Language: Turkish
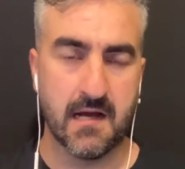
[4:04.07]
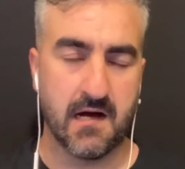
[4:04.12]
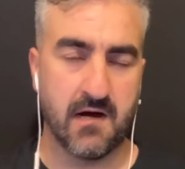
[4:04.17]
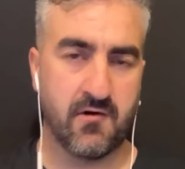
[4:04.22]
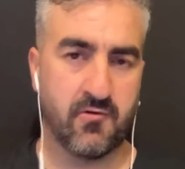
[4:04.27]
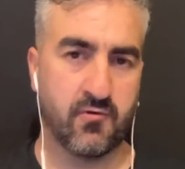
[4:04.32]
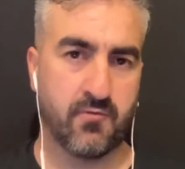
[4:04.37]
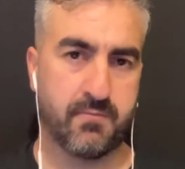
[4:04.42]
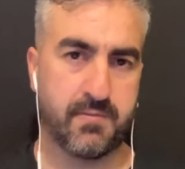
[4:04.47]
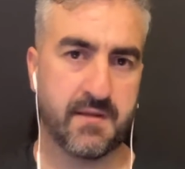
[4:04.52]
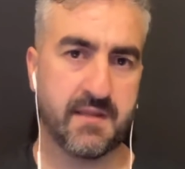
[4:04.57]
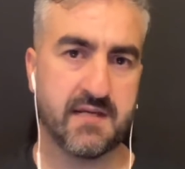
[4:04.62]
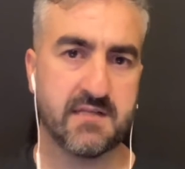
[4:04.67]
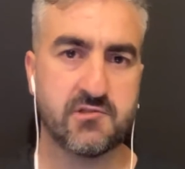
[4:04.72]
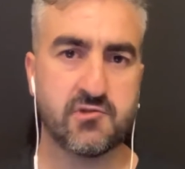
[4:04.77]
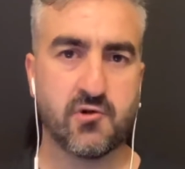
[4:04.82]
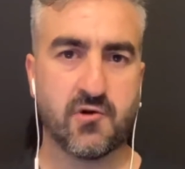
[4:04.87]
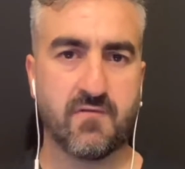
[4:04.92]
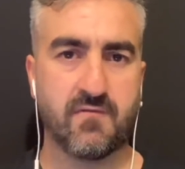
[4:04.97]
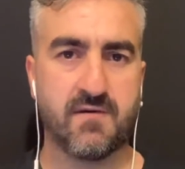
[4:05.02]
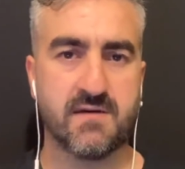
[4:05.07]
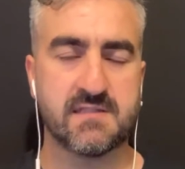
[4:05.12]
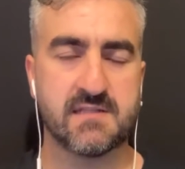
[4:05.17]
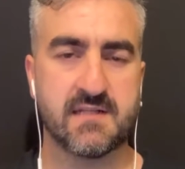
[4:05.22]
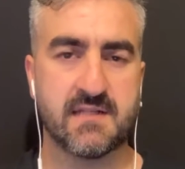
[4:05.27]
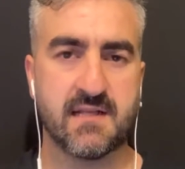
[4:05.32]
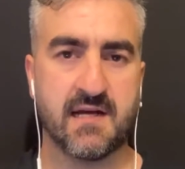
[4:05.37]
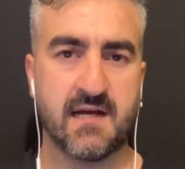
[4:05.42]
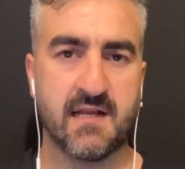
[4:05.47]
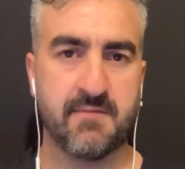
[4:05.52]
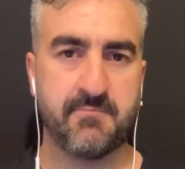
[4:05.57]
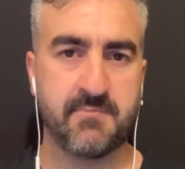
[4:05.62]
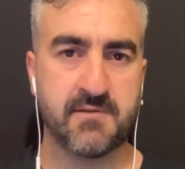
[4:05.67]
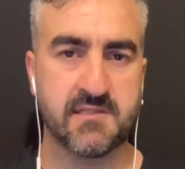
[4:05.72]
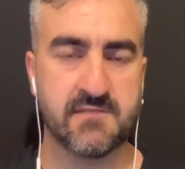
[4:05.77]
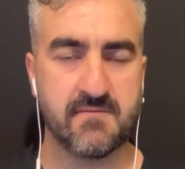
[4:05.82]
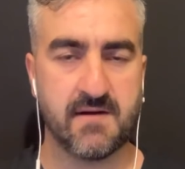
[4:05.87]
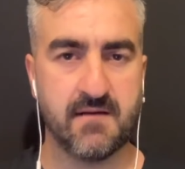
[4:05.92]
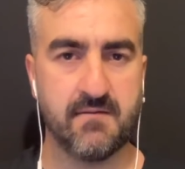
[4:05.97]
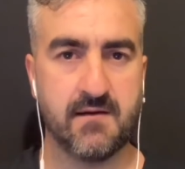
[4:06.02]
Avrupa'dan çok fazla
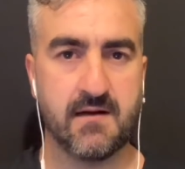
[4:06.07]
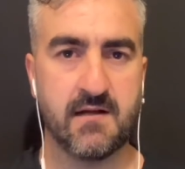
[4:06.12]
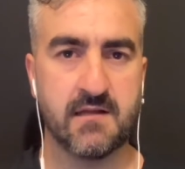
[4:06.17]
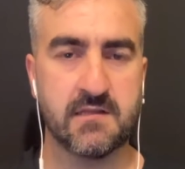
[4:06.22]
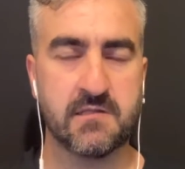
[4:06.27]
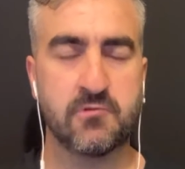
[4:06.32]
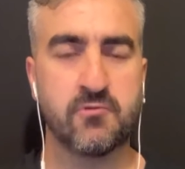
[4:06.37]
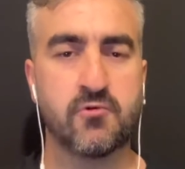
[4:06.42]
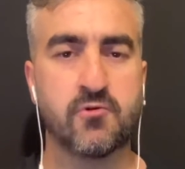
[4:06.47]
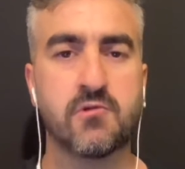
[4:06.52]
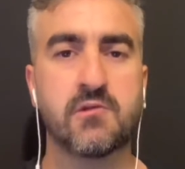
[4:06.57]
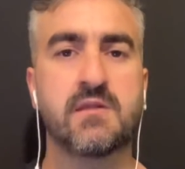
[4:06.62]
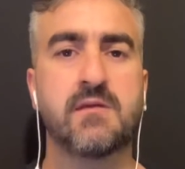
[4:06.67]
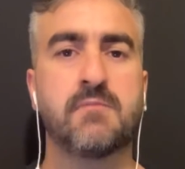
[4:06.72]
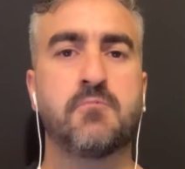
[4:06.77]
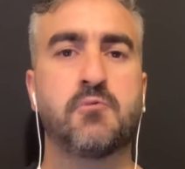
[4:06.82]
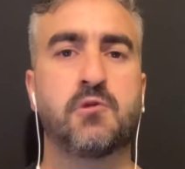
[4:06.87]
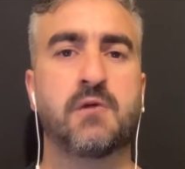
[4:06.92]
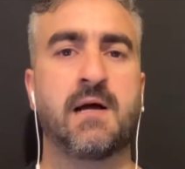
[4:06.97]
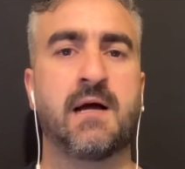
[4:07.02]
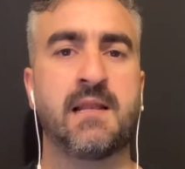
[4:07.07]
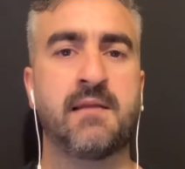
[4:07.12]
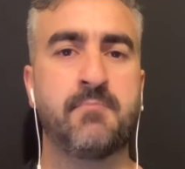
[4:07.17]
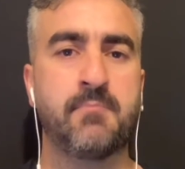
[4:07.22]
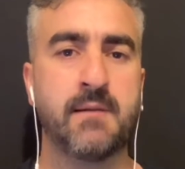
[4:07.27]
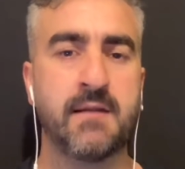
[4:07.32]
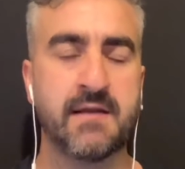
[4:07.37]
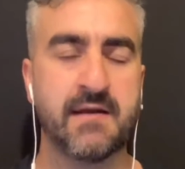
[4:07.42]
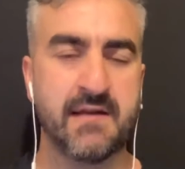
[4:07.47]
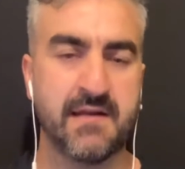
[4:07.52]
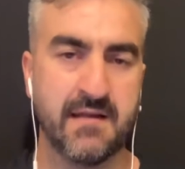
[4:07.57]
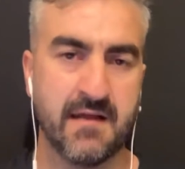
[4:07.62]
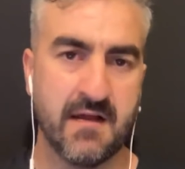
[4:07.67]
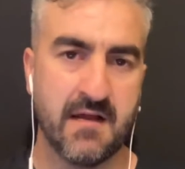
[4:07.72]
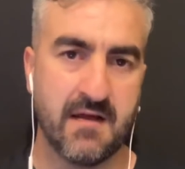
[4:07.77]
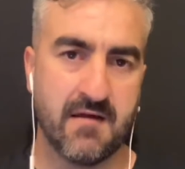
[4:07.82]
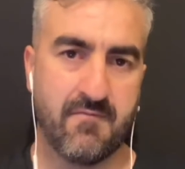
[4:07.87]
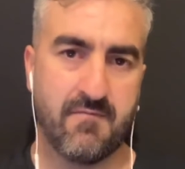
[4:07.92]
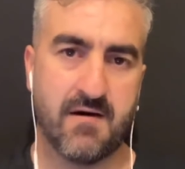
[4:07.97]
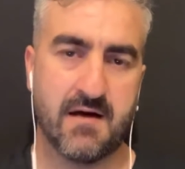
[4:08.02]
taliplisi var ve Altınordu'da bu taliplerin
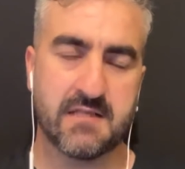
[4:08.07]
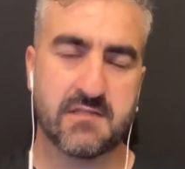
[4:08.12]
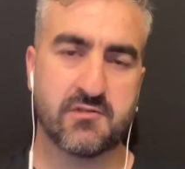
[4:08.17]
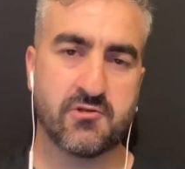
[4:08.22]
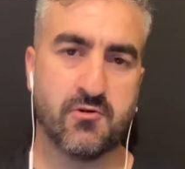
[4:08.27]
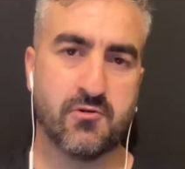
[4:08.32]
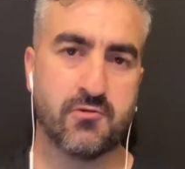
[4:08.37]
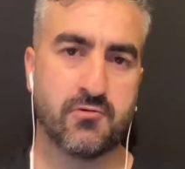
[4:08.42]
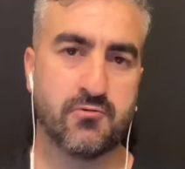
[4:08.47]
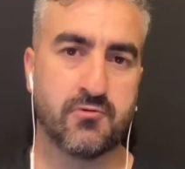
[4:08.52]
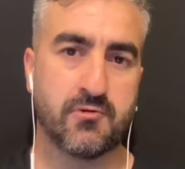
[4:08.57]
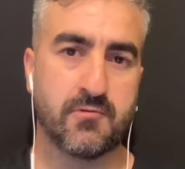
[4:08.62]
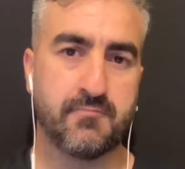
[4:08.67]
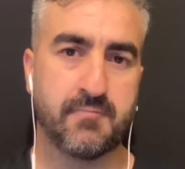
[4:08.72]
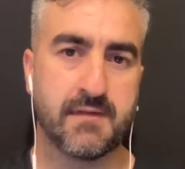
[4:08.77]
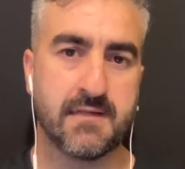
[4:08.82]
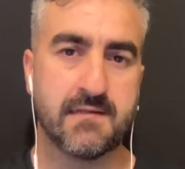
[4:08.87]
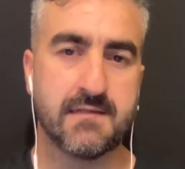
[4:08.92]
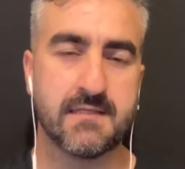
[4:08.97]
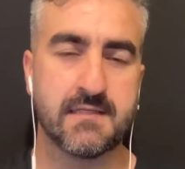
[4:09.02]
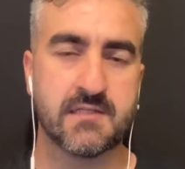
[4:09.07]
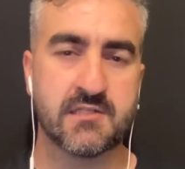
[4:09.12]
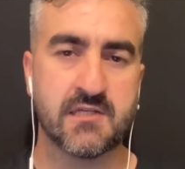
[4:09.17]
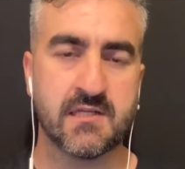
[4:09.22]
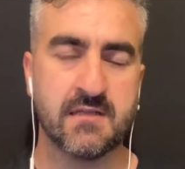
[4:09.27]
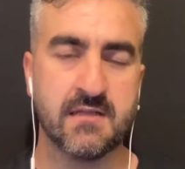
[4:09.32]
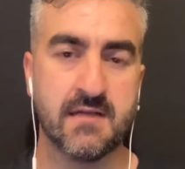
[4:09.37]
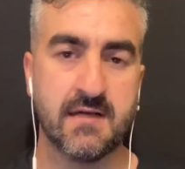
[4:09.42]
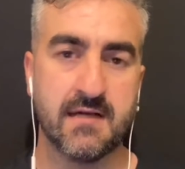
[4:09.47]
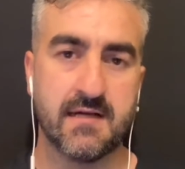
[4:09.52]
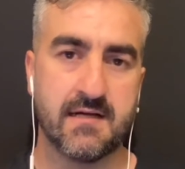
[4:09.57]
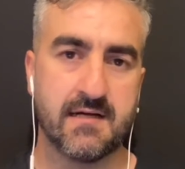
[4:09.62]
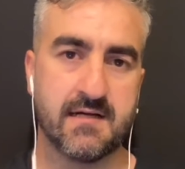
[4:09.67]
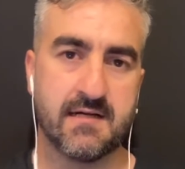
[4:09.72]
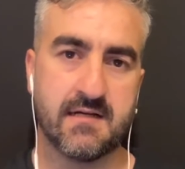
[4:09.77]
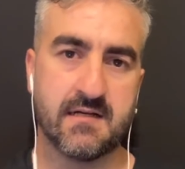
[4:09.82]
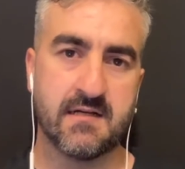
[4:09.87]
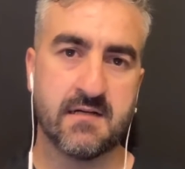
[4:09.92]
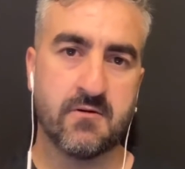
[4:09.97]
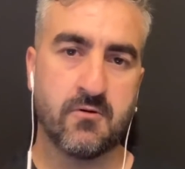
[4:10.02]
fazla olduğunu bildiği için e,
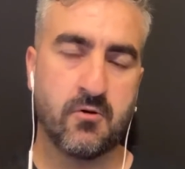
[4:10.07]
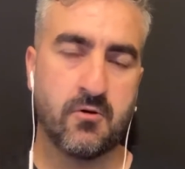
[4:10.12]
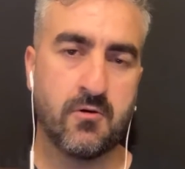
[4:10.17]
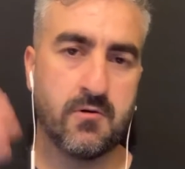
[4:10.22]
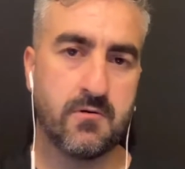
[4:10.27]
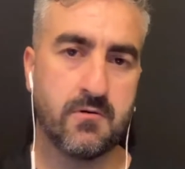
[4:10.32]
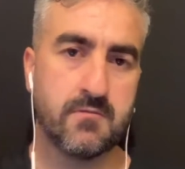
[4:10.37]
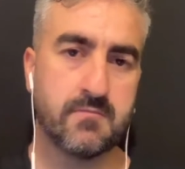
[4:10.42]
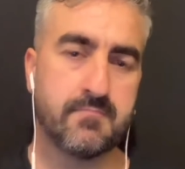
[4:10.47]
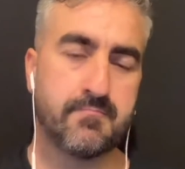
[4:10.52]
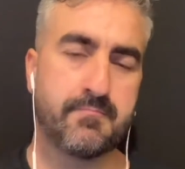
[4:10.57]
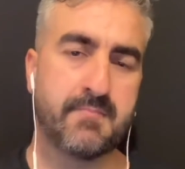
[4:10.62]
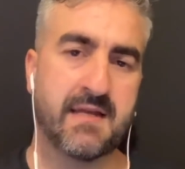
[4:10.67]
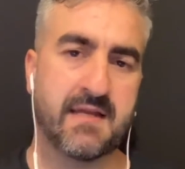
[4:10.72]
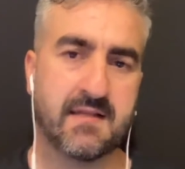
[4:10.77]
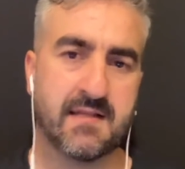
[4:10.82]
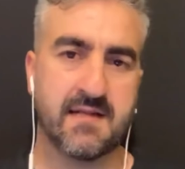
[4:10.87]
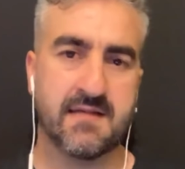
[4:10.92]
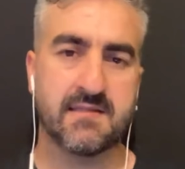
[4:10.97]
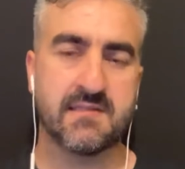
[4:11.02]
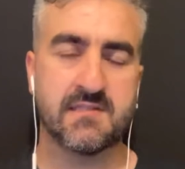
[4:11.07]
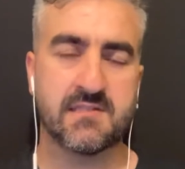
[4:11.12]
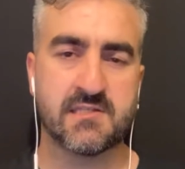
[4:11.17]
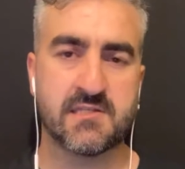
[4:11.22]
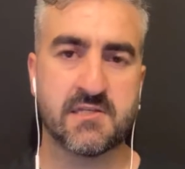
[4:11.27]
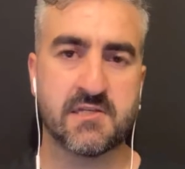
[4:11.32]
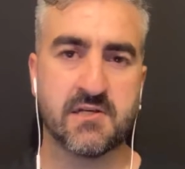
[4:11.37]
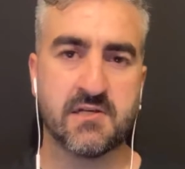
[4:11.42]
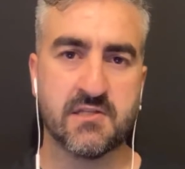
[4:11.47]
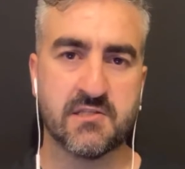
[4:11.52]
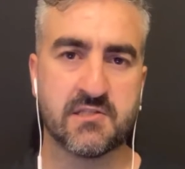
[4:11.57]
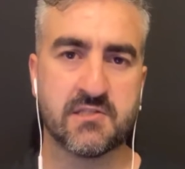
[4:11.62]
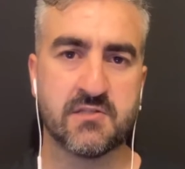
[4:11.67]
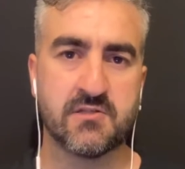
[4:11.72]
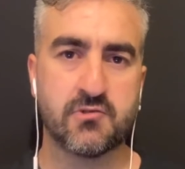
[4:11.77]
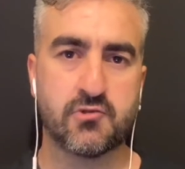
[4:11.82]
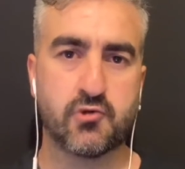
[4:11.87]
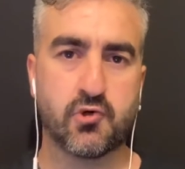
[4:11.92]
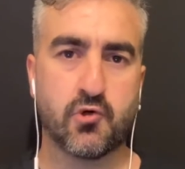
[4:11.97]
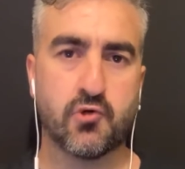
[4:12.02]
o beklenti
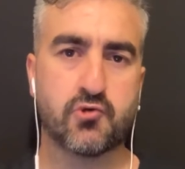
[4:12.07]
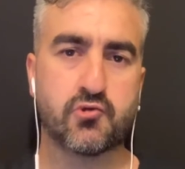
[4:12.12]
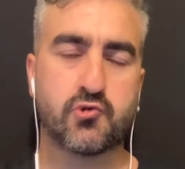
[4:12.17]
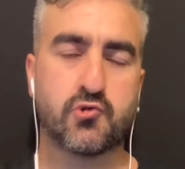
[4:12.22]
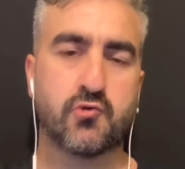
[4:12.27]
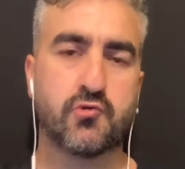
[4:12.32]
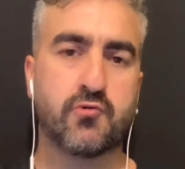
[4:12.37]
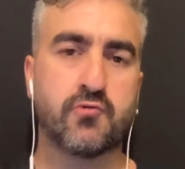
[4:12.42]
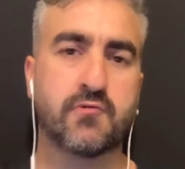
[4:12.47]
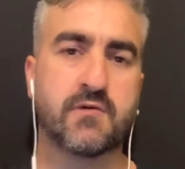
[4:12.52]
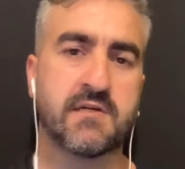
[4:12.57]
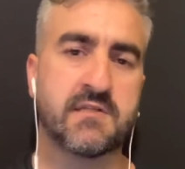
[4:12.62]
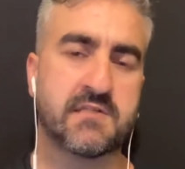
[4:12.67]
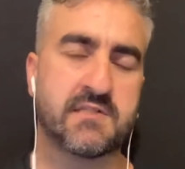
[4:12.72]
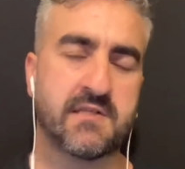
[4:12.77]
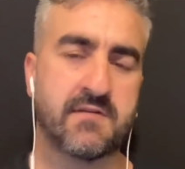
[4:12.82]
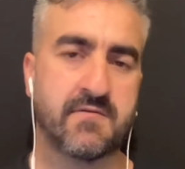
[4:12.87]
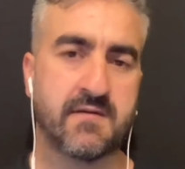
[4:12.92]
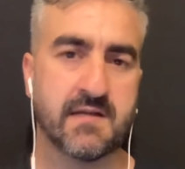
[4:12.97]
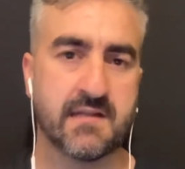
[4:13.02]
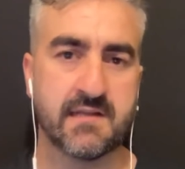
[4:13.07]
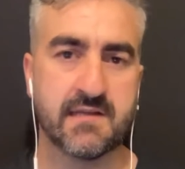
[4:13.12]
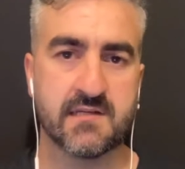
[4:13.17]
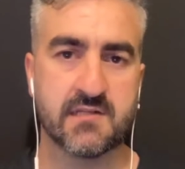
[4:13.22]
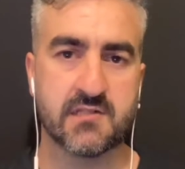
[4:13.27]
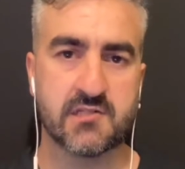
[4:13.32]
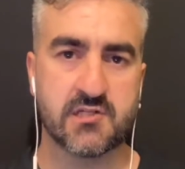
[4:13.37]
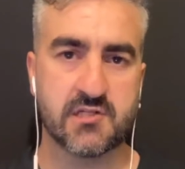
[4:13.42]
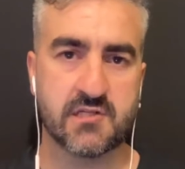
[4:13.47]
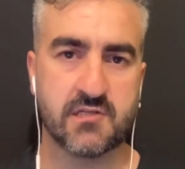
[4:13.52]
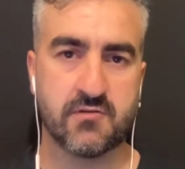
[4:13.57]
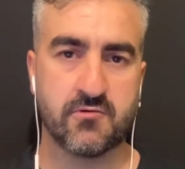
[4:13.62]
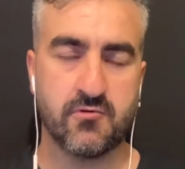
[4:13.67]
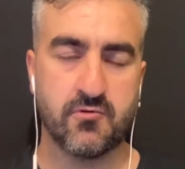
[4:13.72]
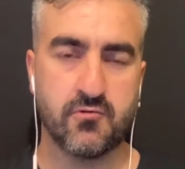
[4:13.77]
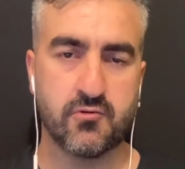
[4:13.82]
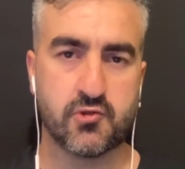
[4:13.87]
skalasını çok çok yukarı seviyelere çıkarıyor.